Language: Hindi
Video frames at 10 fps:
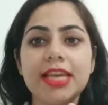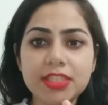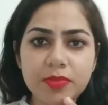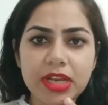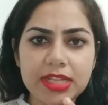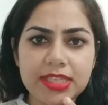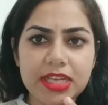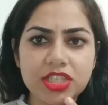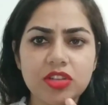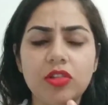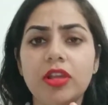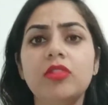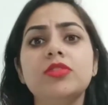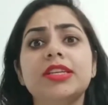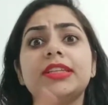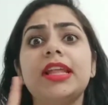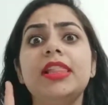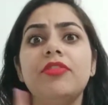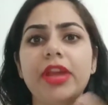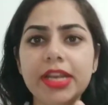जैस्मिन एसेंशियल ऑयल हो सकता है
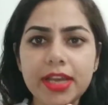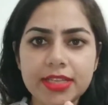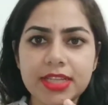लेवेंडर